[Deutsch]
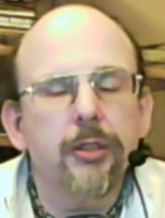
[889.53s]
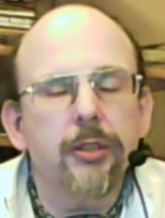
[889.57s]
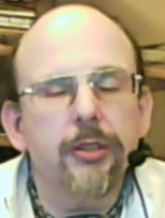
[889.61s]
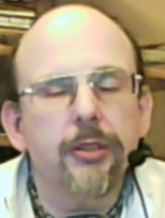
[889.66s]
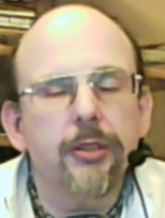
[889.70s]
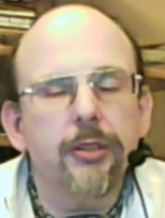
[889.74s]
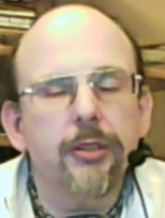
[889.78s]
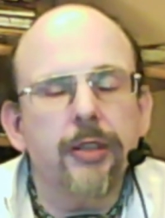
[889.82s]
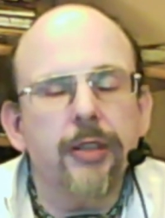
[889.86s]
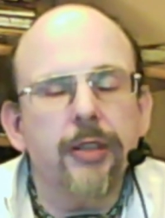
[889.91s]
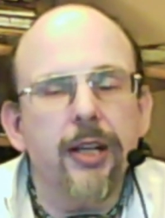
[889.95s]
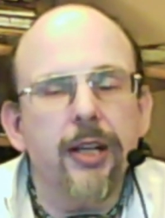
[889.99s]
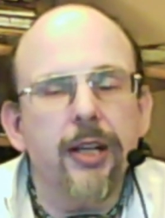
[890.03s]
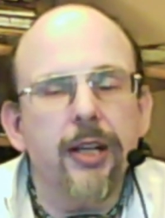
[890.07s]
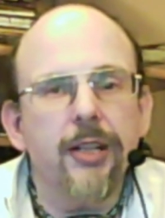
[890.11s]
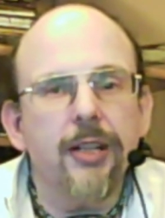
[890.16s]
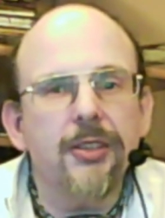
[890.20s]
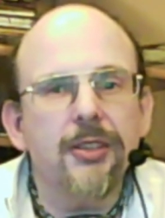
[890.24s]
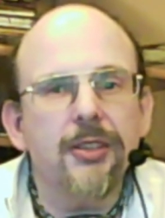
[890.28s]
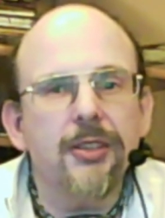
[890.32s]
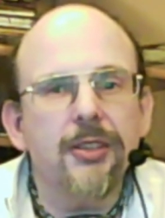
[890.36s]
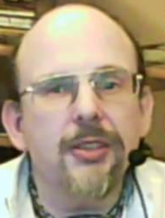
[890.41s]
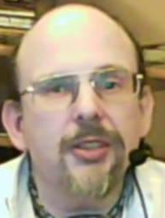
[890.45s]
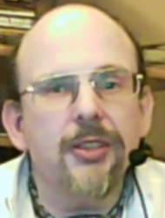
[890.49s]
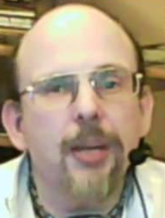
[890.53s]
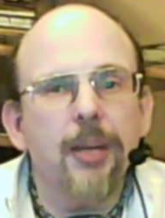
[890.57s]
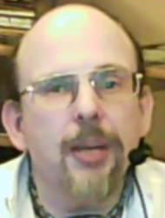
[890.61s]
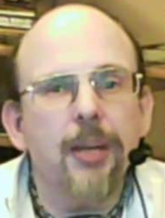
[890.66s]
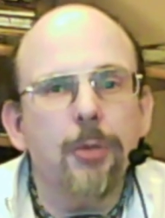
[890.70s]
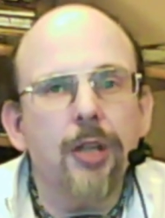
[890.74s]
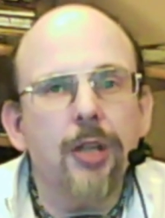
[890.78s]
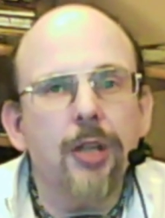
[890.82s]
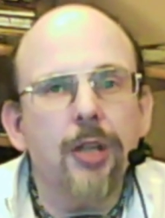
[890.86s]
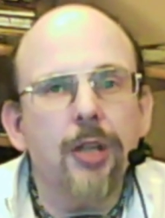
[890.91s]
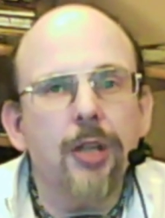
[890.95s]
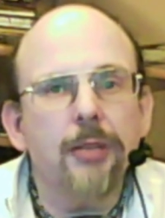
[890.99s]
den ganzen Sermon
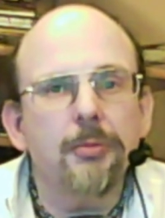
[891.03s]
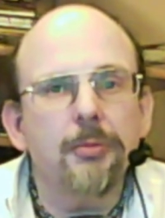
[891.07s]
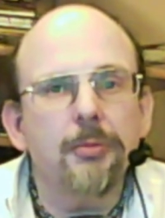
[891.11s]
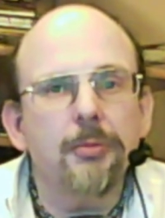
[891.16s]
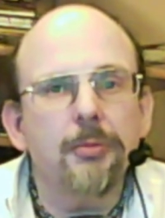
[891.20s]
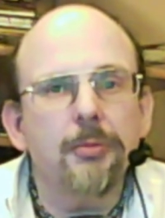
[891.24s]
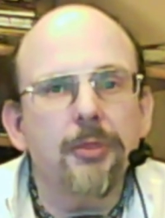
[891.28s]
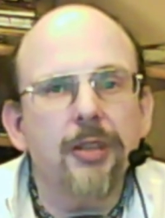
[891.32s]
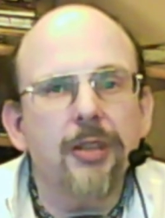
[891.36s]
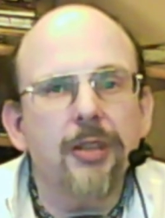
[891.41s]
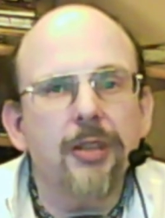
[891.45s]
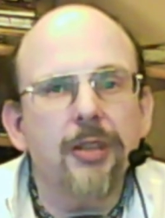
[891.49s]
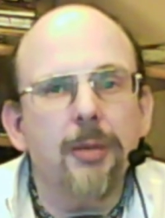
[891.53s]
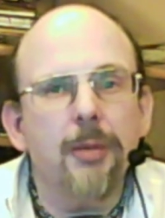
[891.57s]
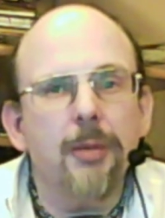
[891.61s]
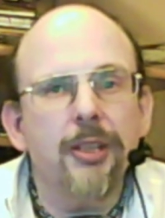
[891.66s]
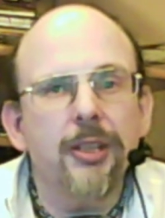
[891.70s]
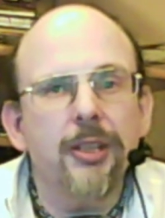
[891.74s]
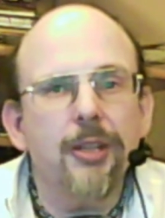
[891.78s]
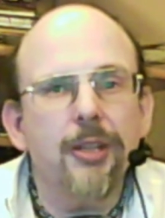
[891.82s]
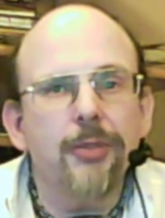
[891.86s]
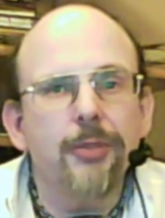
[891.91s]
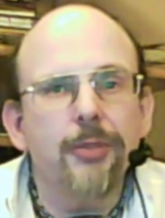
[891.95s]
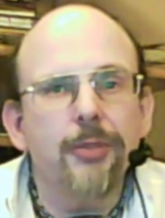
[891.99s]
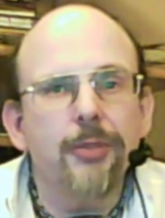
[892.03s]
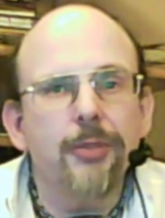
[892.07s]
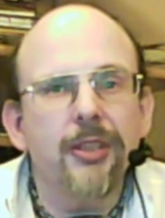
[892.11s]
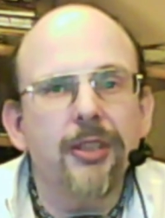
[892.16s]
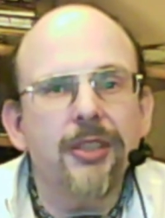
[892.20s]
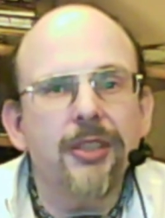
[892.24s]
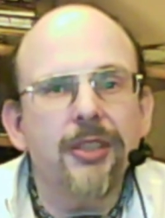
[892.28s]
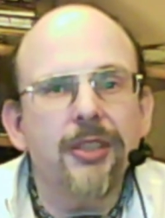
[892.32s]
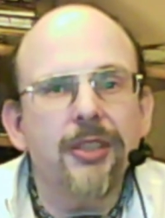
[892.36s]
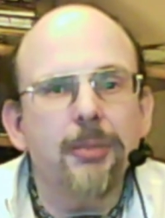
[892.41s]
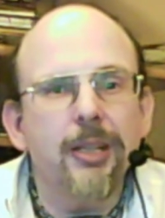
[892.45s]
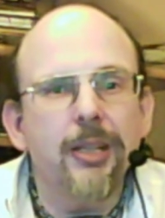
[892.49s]
halt kann man nicht auf eine 10
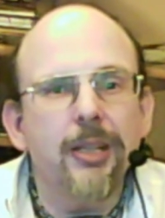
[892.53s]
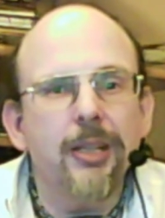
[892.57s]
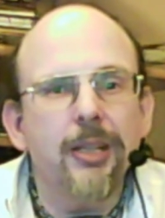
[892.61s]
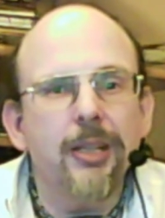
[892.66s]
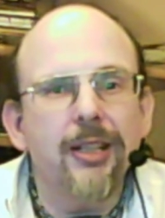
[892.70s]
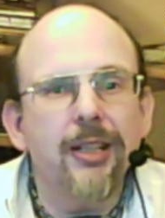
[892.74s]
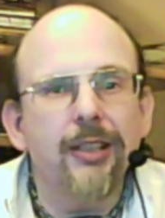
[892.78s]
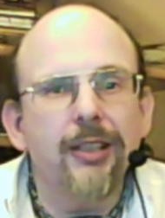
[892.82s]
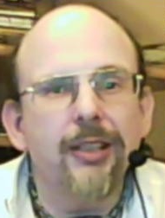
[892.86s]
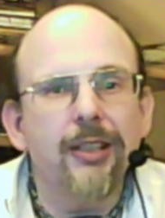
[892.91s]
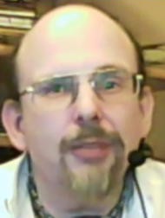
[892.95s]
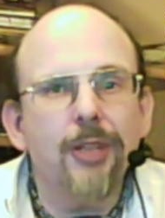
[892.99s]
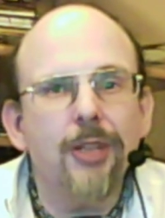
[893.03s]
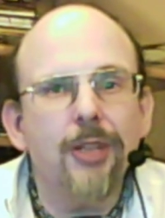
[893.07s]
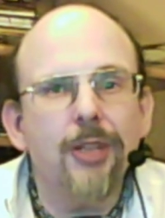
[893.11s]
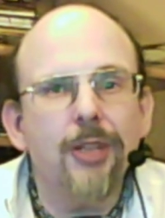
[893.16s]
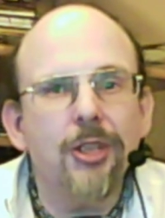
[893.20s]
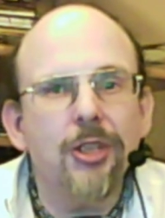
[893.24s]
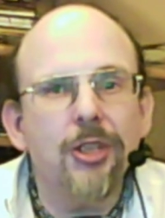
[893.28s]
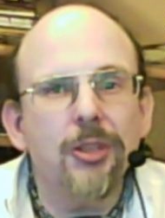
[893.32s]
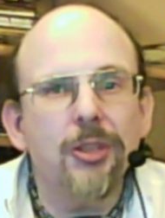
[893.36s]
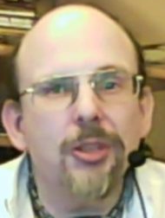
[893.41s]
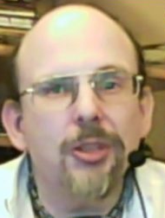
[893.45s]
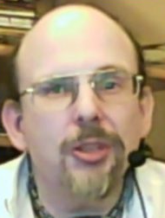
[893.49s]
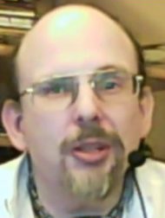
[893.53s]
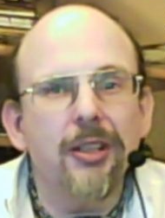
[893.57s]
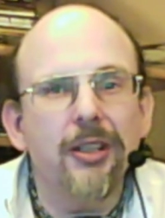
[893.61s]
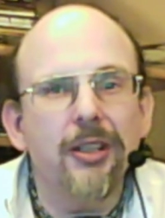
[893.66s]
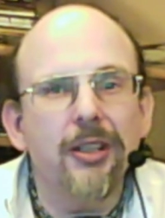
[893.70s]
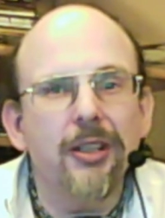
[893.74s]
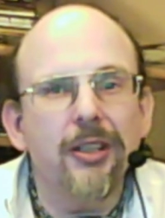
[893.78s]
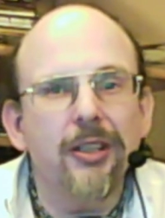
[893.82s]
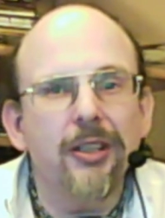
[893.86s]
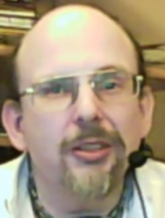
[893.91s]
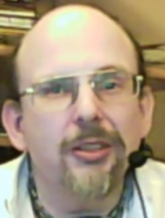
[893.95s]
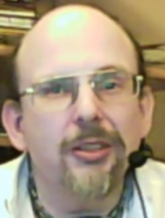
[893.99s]
Milliliter Flasche äh,
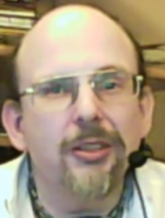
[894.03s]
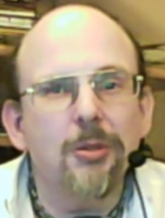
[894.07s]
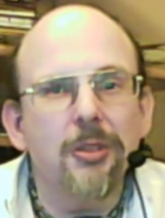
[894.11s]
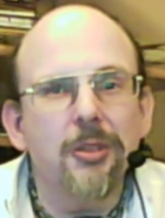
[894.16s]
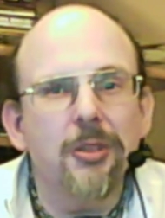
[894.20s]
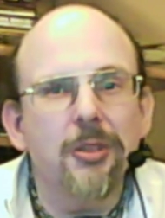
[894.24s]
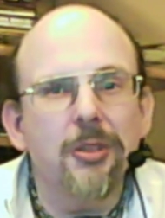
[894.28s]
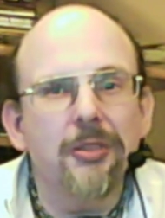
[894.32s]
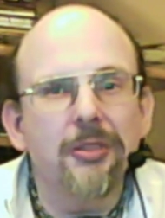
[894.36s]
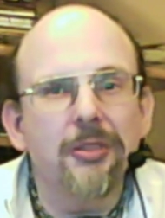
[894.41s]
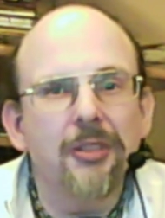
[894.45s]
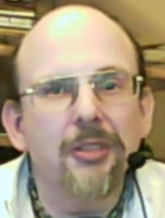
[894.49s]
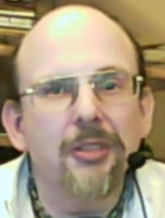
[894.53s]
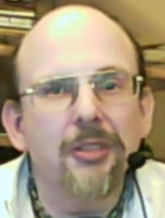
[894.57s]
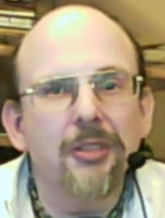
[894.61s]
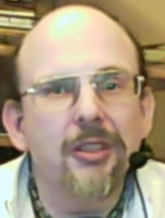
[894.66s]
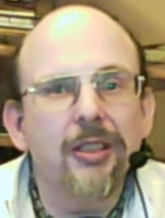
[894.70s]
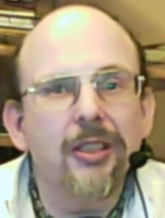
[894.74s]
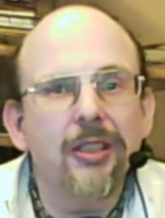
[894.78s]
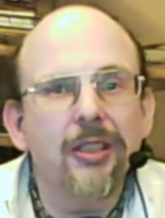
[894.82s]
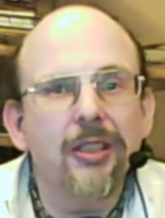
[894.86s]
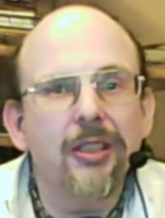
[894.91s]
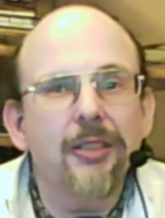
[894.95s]
drucken. Also der